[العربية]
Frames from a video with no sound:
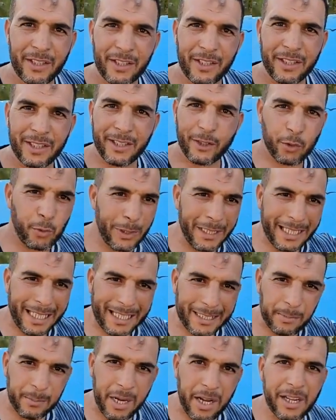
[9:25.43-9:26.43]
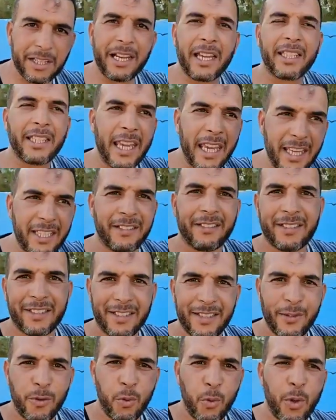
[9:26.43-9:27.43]
غير شويه الخدمه راه كاين
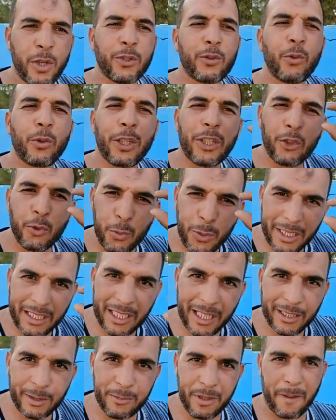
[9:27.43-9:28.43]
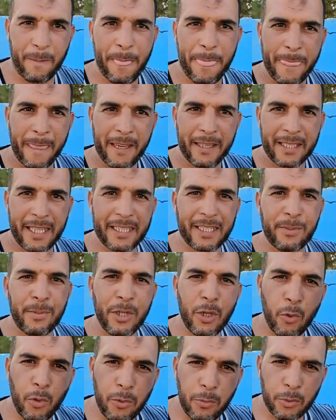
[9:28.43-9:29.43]
وخصو غير شويه الخدمه
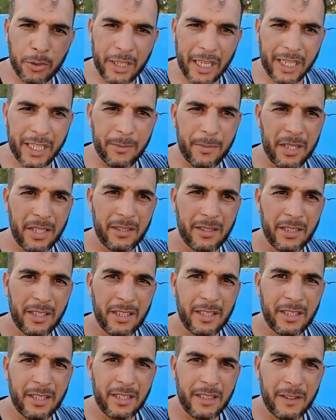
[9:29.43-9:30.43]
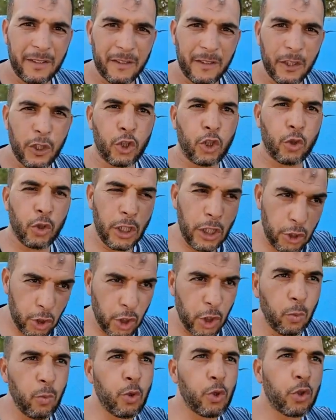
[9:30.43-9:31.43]
كنتمنوا المنتخبين
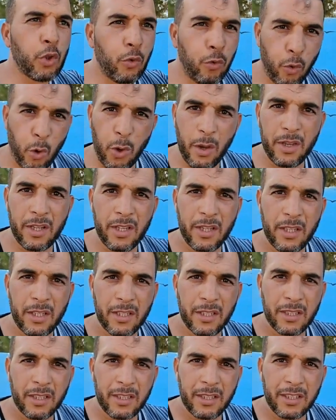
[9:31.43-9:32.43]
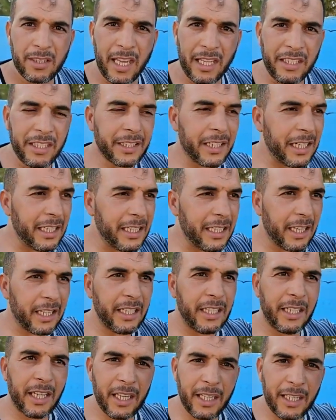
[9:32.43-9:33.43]
يجيو ويشوفوه يعني راه الى
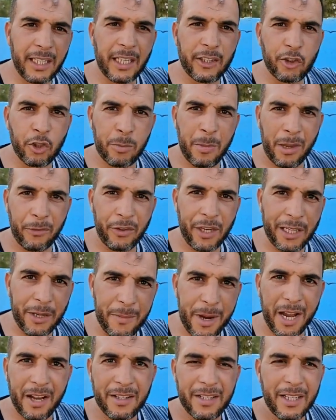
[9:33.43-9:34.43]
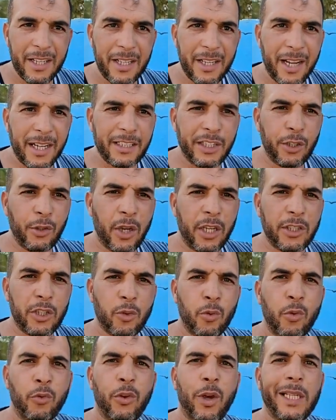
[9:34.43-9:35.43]
الى الى تجمع فيه الماء غادي غادي
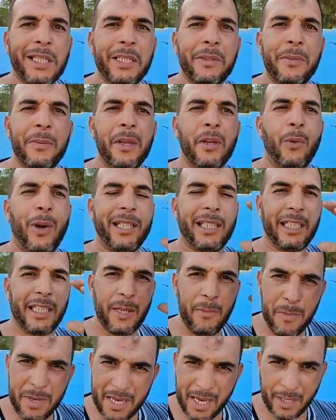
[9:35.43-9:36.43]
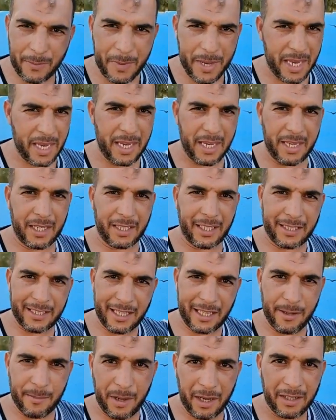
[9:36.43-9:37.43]
تكون فيه واحد واحد الكميه كبيره
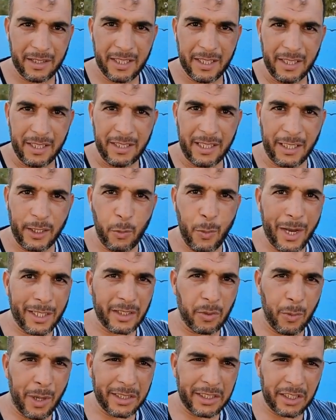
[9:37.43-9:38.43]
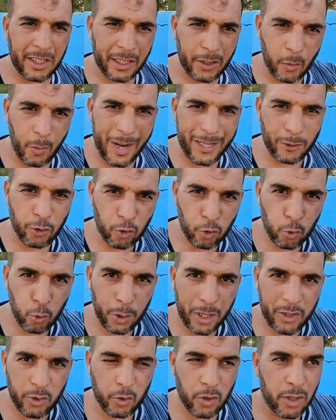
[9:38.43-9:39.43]
ديال الماء يعني واحد وغادي تعطي واحد الصوره